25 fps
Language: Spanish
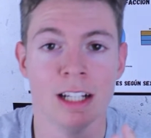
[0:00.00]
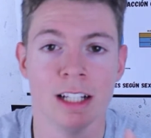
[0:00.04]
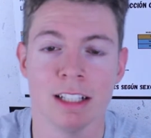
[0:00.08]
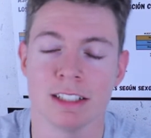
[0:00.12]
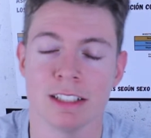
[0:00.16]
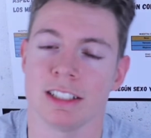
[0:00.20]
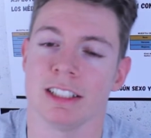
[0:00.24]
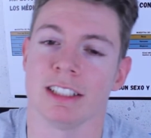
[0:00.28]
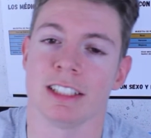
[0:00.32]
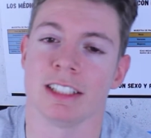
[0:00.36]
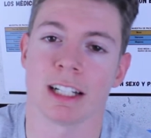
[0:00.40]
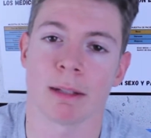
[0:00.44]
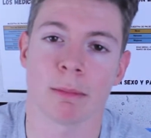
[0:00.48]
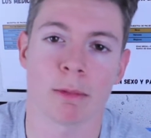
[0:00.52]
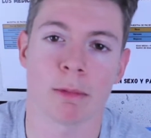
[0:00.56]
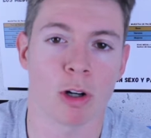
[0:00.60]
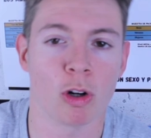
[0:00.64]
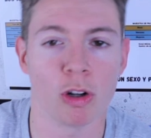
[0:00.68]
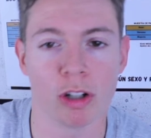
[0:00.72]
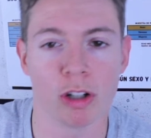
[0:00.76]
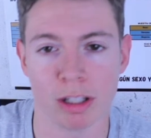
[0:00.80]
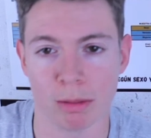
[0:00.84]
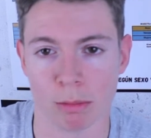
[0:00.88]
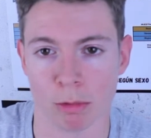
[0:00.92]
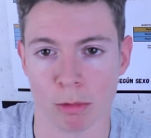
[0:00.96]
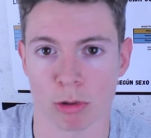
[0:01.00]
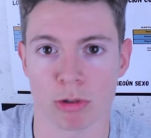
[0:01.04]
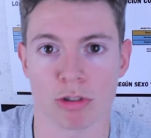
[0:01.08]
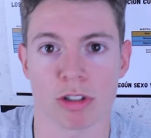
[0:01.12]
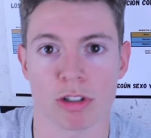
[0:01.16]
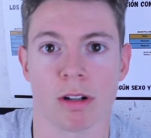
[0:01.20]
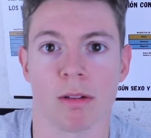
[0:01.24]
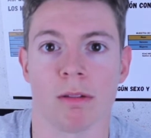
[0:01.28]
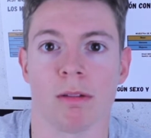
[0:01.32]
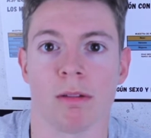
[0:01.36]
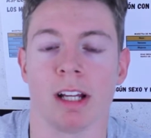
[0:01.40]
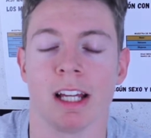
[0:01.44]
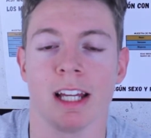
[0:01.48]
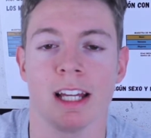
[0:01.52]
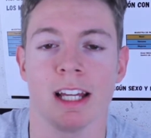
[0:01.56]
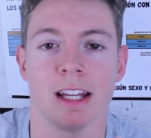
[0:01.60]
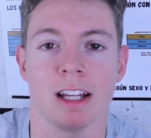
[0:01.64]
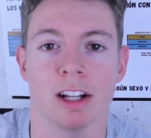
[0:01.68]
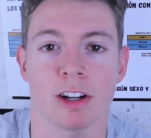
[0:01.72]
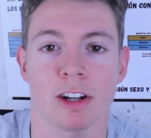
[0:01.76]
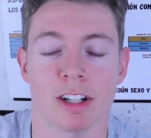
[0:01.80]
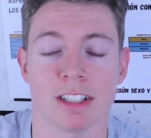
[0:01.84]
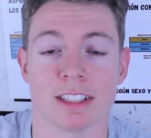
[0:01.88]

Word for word: Si ya oímos eh,